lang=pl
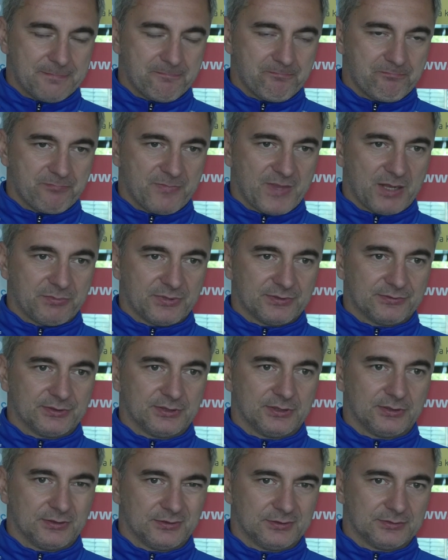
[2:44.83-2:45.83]
mm, na
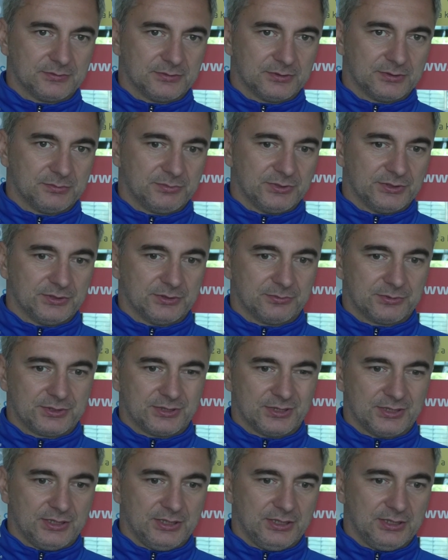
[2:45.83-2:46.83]
pewno e, będą
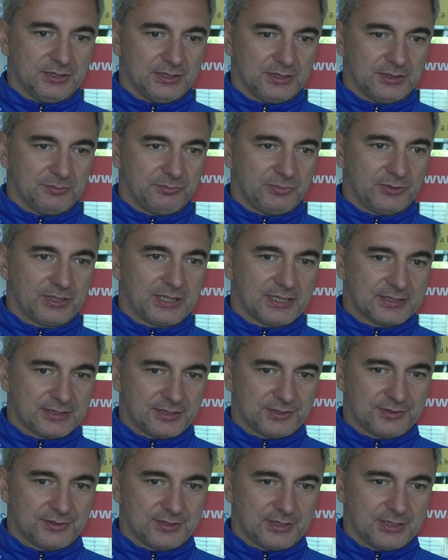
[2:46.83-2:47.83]
chcieli e,
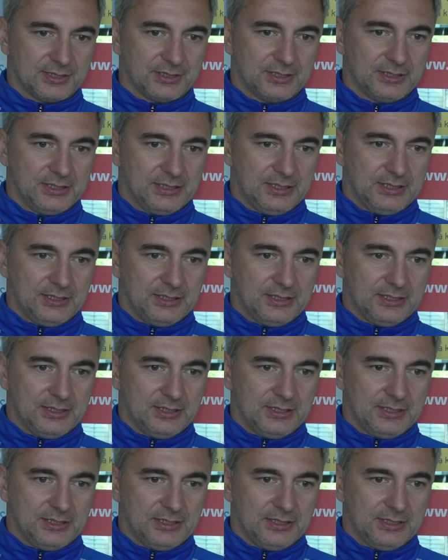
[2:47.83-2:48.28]
pokazać, że